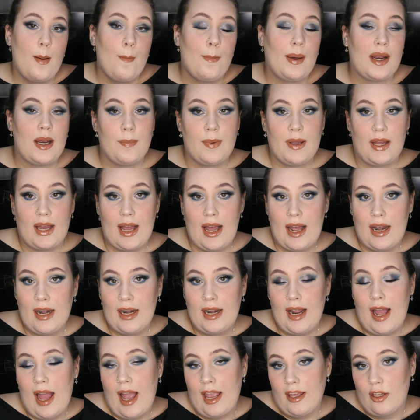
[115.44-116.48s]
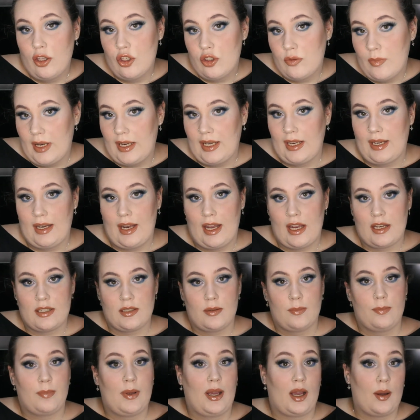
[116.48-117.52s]
Para pegar hay dos
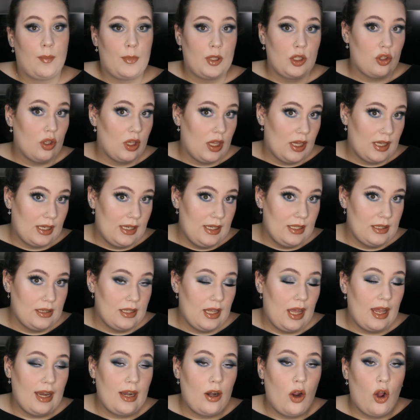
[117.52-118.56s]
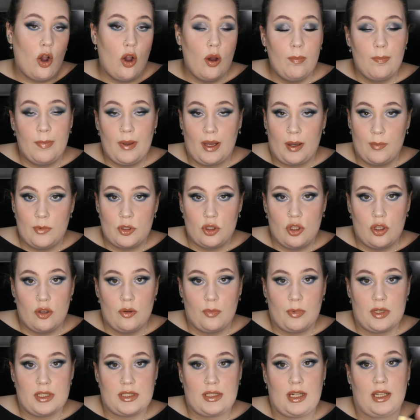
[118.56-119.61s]
maneras, pegamento de glitter o pegamento de
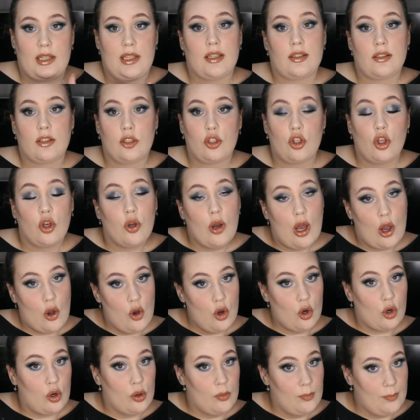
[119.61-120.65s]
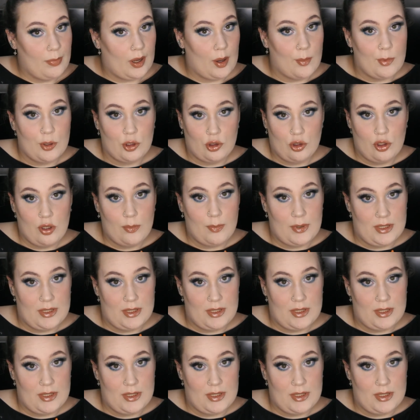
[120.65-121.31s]
pestañas. Yo lo hago con pegamento de